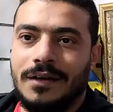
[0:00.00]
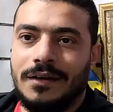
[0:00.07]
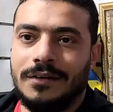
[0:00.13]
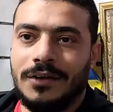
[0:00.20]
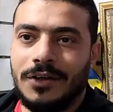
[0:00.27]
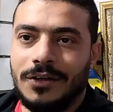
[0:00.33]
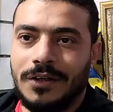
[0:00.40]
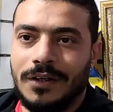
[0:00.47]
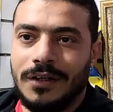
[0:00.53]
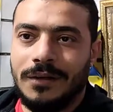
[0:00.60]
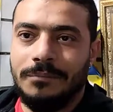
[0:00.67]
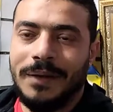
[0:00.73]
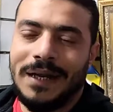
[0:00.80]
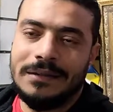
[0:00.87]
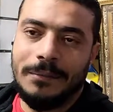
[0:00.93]
النهاردة
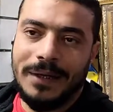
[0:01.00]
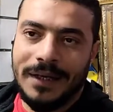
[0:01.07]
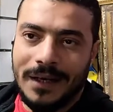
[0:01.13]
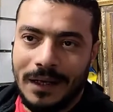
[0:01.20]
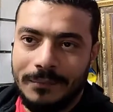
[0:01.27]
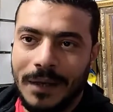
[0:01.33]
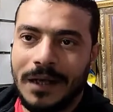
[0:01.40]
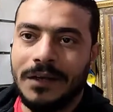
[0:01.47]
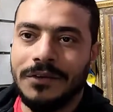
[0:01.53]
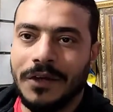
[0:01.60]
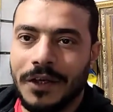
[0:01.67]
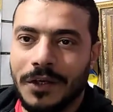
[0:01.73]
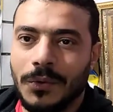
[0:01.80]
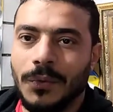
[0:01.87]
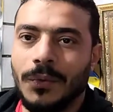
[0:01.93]
امبارح طبعا اتكلمنا عن
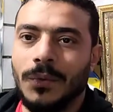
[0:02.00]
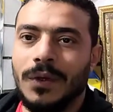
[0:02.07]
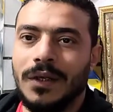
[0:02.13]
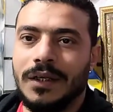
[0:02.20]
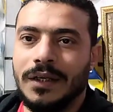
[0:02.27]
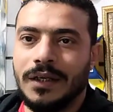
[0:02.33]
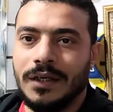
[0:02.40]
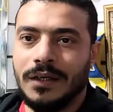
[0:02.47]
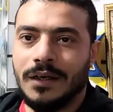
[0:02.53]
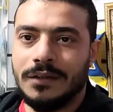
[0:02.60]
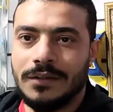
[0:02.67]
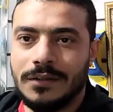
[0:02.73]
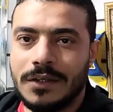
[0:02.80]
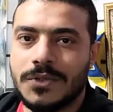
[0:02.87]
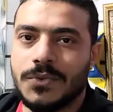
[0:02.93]
النايك
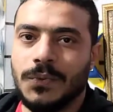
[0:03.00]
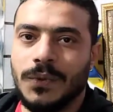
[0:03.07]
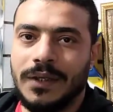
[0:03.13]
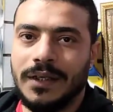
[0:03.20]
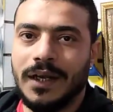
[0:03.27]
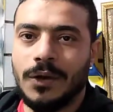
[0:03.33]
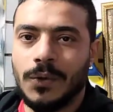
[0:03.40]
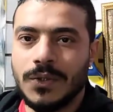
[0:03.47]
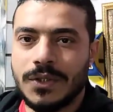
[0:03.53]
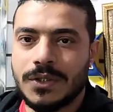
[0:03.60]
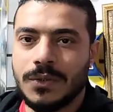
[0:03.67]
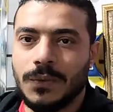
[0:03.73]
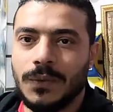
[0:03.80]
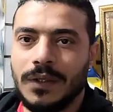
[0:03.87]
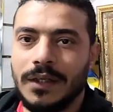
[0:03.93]
والاديداس
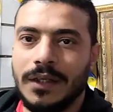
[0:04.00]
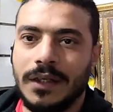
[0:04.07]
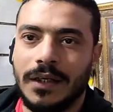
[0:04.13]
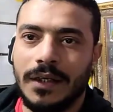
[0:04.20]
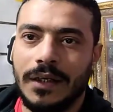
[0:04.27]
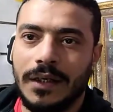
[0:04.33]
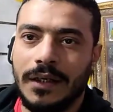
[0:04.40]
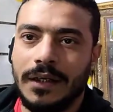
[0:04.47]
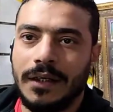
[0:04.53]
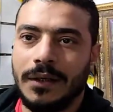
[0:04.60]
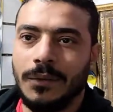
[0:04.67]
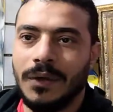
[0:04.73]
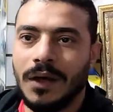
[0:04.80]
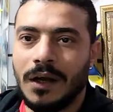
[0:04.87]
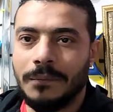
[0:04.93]
واللاكوست
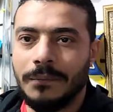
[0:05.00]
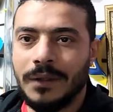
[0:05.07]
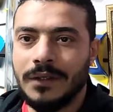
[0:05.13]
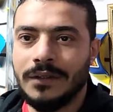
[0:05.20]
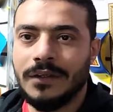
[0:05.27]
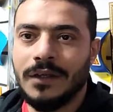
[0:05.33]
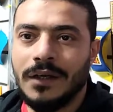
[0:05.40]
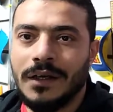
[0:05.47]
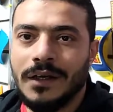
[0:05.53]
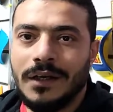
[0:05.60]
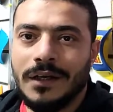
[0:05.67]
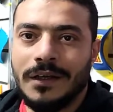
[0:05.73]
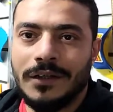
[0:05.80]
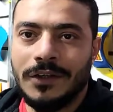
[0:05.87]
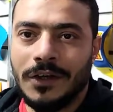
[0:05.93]
والارمن
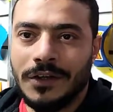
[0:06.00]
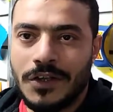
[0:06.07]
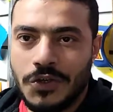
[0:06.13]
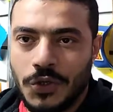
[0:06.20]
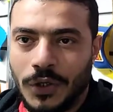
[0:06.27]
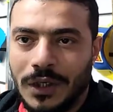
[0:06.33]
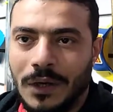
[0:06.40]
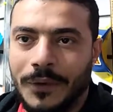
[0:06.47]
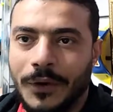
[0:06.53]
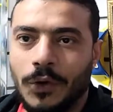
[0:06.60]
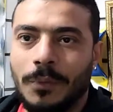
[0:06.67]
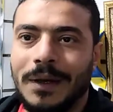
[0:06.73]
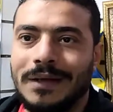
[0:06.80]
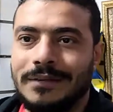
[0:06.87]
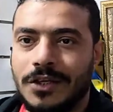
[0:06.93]
النهاردة ان شاء الله
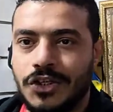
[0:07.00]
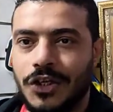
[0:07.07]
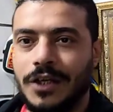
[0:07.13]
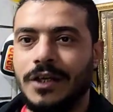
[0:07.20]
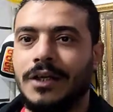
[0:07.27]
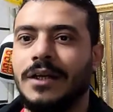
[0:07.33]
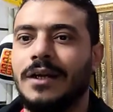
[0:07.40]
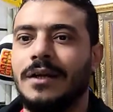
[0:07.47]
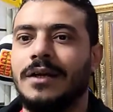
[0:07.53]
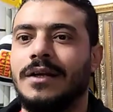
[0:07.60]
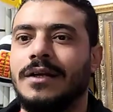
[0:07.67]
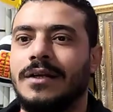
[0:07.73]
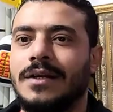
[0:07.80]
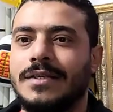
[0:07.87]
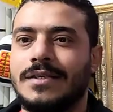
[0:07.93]
هوريكم بقى التشكيل اللي
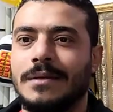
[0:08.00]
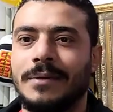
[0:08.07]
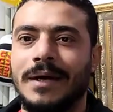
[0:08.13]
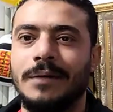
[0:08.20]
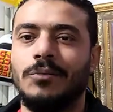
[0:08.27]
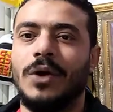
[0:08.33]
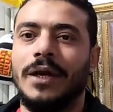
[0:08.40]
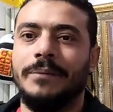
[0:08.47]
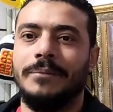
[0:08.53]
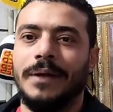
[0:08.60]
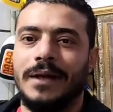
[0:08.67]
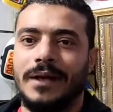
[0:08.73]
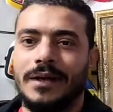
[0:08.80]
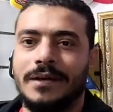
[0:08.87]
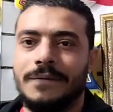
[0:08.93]
انا لسه مكلمكم عليه
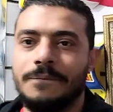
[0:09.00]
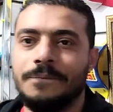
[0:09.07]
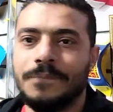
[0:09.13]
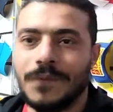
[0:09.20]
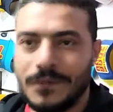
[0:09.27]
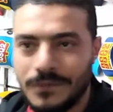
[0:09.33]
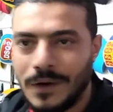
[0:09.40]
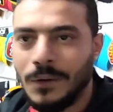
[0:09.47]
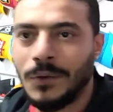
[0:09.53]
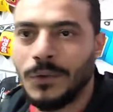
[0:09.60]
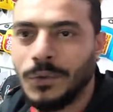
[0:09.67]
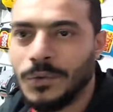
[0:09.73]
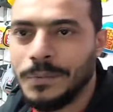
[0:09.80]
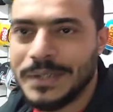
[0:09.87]
امبارح فهوريه لكم